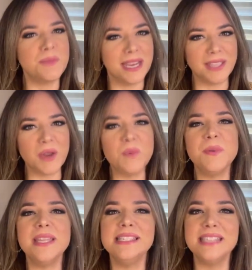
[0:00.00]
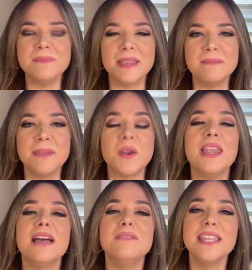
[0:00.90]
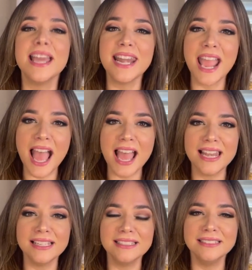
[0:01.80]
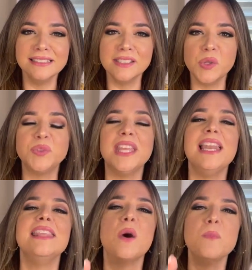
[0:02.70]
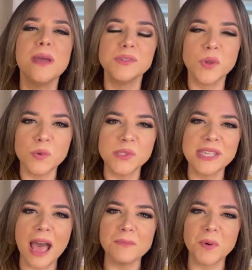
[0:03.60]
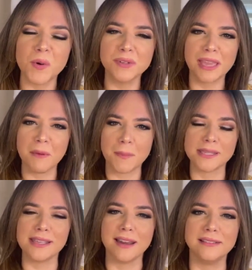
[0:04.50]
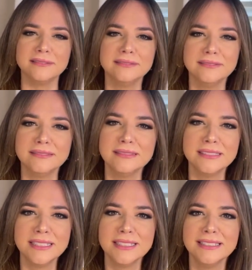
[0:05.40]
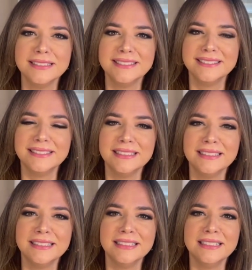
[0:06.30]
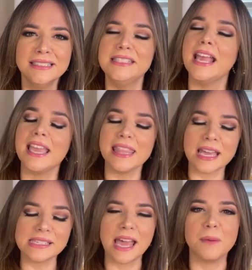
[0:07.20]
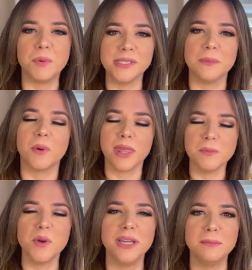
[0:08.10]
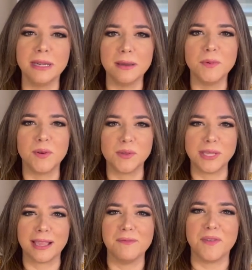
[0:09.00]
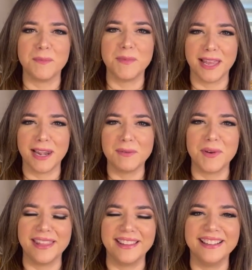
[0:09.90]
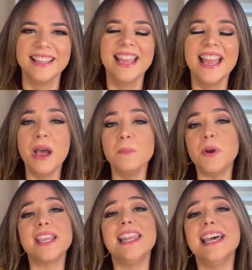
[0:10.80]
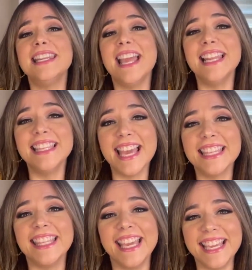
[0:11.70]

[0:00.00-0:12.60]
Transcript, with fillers: convierte en un príncipe, pero en la vida real, si usted le da un beso a un sapo, ¿qué va a pasar? Se queda sapo. Eh, sí se queda sapo y se puede morir, ¿verdad? Porque no sé qué enfermedad le pueda dar. Porque la realidad